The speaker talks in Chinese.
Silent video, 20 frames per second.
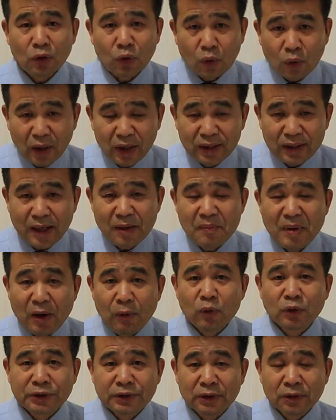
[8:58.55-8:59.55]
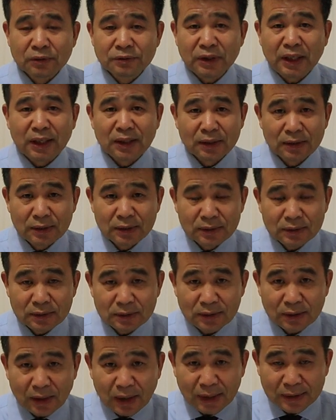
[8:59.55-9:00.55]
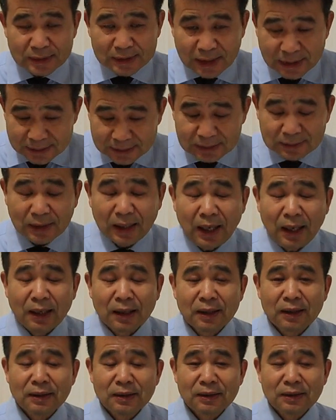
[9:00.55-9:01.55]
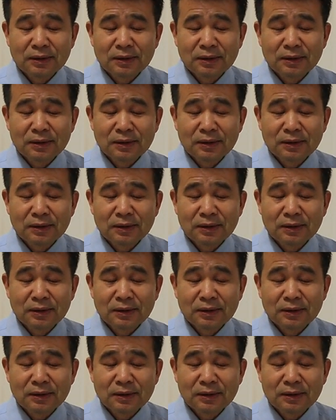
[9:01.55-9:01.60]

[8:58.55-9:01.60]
活了两百五十六岁，啊也死了。